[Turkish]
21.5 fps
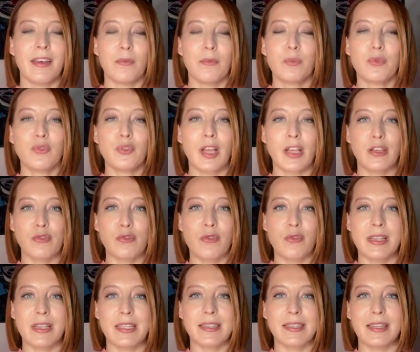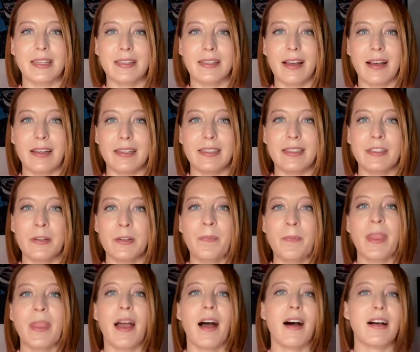Bundan sonrasına dair
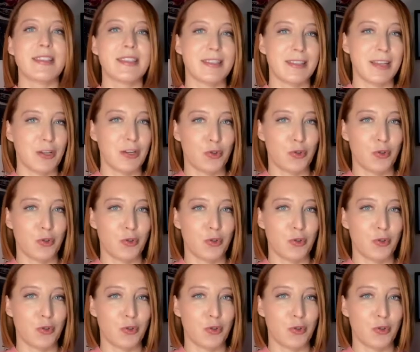asla